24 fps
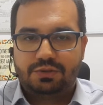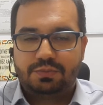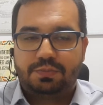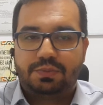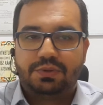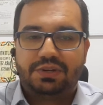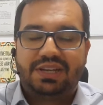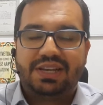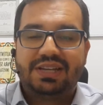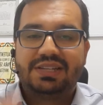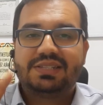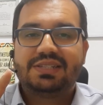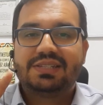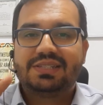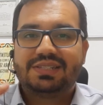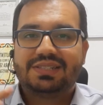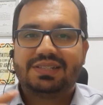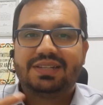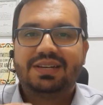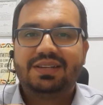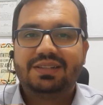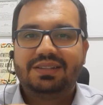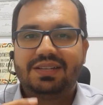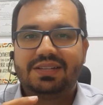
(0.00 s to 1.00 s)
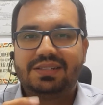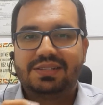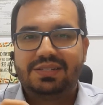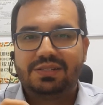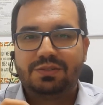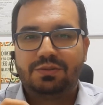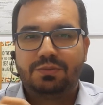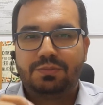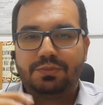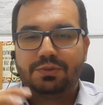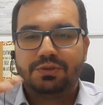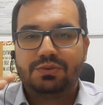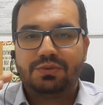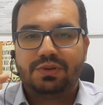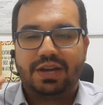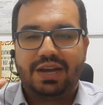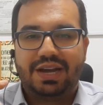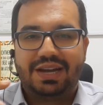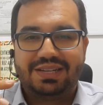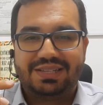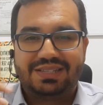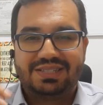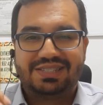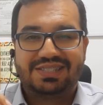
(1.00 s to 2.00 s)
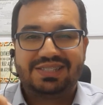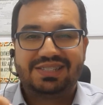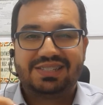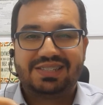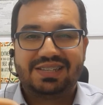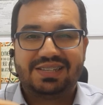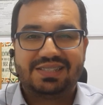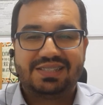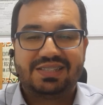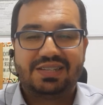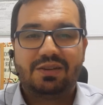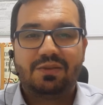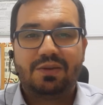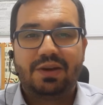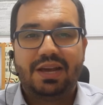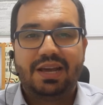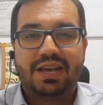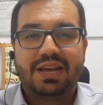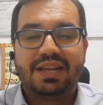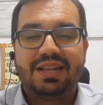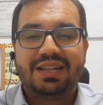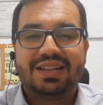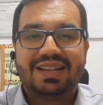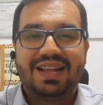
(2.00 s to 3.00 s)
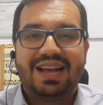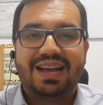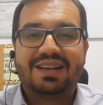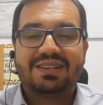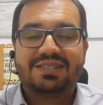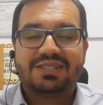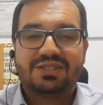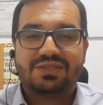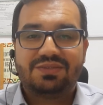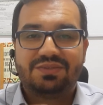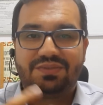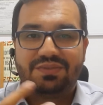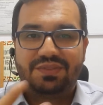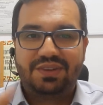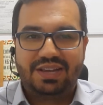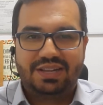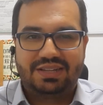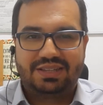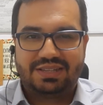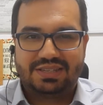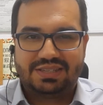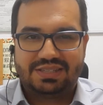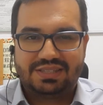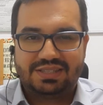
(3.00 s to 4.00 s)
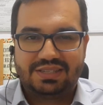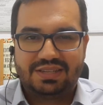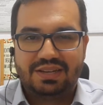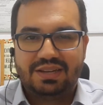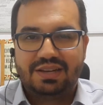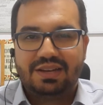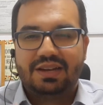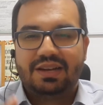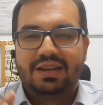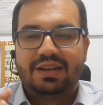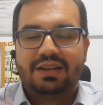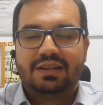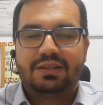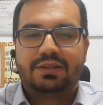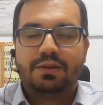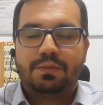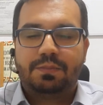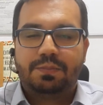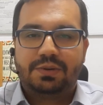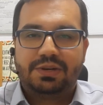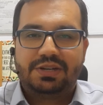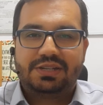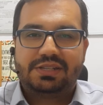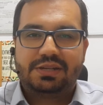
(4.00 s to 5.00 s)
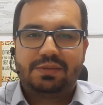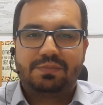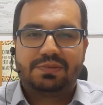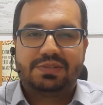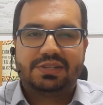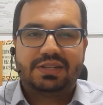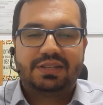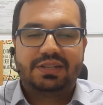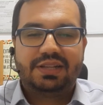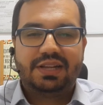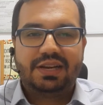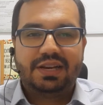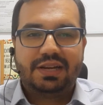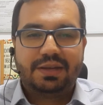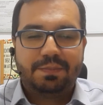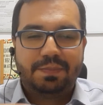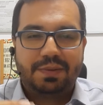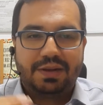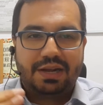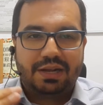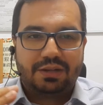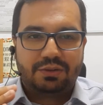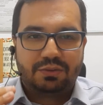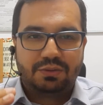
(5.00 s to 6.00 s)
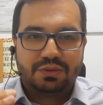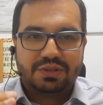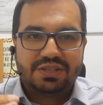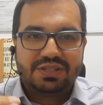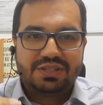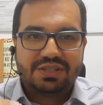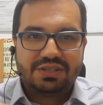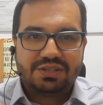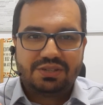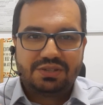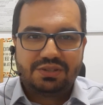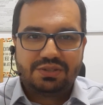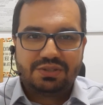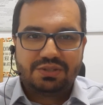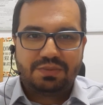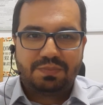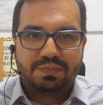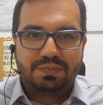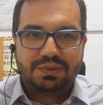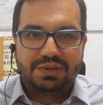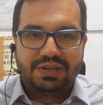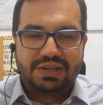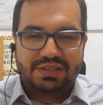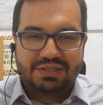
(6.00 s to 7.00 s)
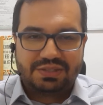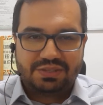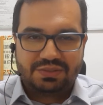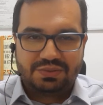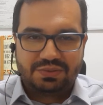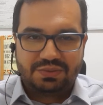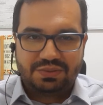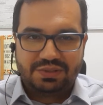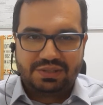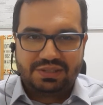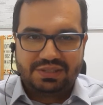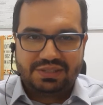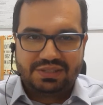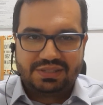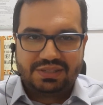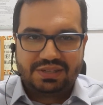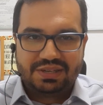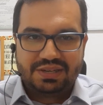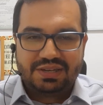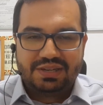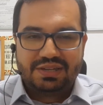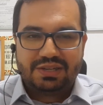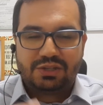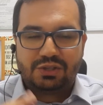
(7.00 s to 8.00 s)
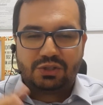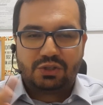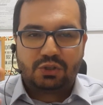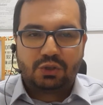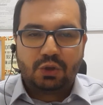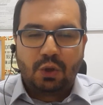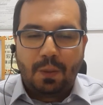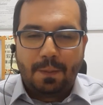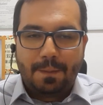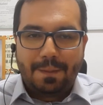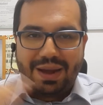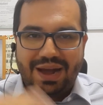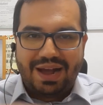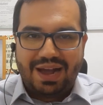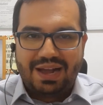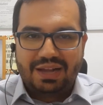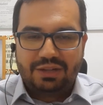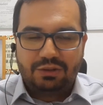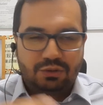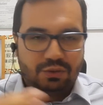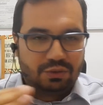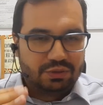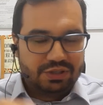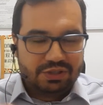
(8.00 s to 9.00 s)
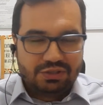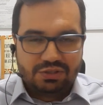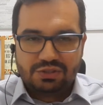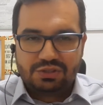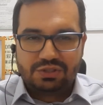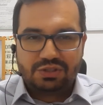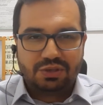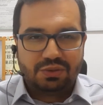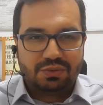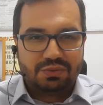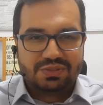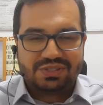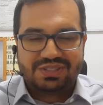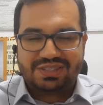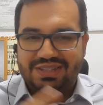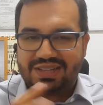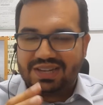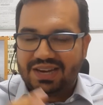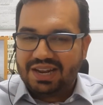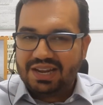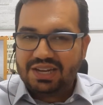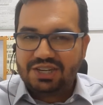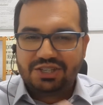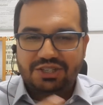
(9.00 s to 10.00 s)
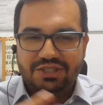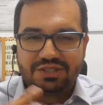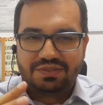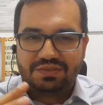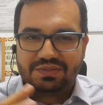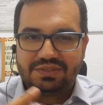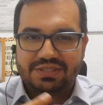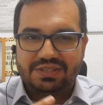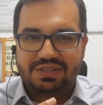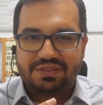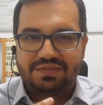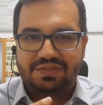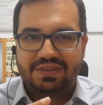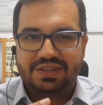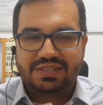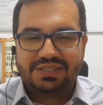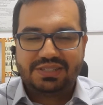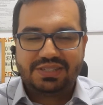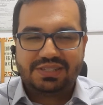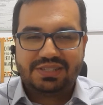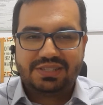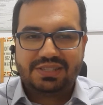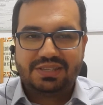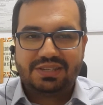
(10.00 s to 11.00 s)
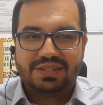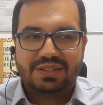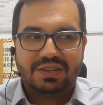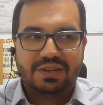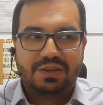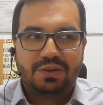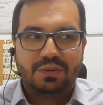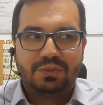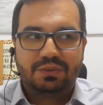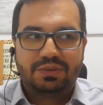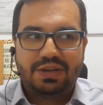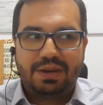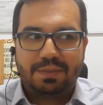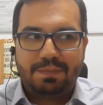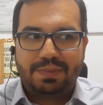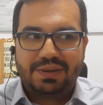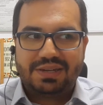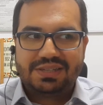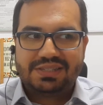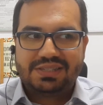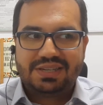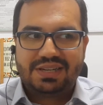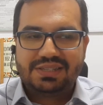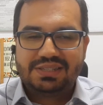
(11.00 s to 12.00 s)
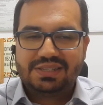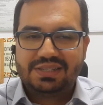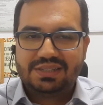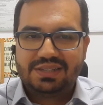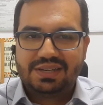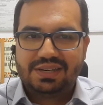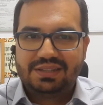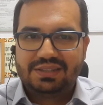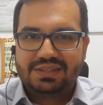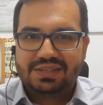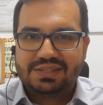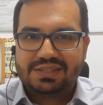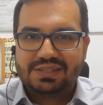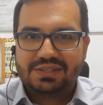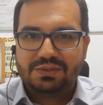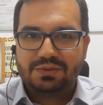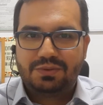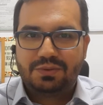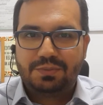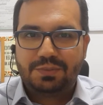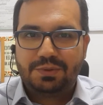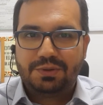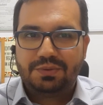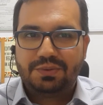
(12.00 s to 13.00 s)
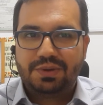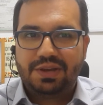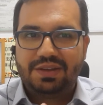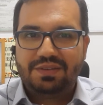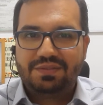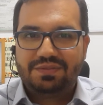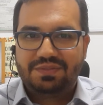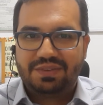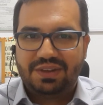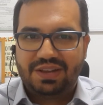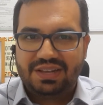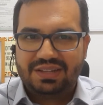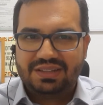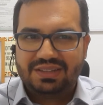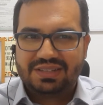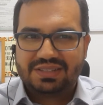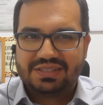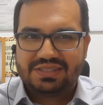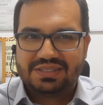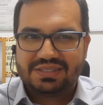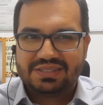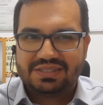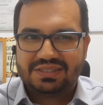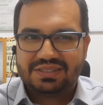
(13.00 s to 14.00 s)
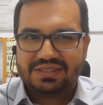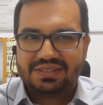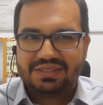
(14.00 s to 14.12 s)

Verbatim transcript: porque esses 35 mil reais de isenção é nas vendas. Então, por exemplo, você teria que pegar todas as suas operações, somar todos os seus trades que você fez e se ultrapassasse 35 mil em vendas,